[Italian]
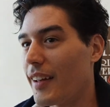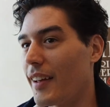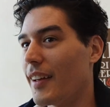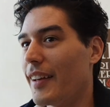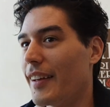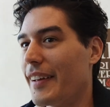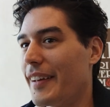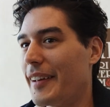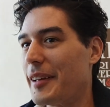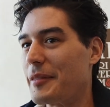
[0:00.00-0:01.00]

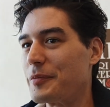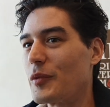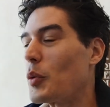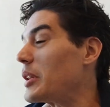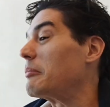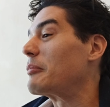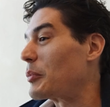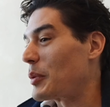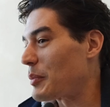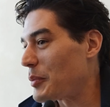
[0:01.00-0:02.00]
E quindi
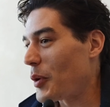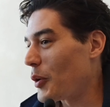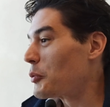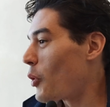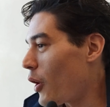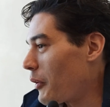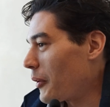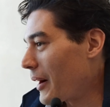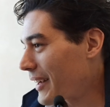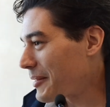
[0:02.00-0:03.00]
un ruolo
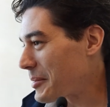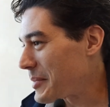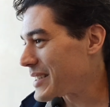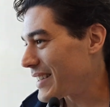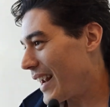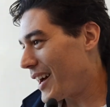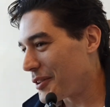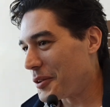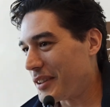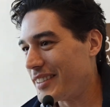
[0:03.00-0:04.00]
nuovo anche per me
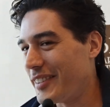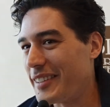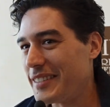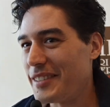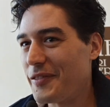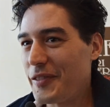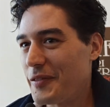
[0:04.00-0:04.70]
strano, di, di,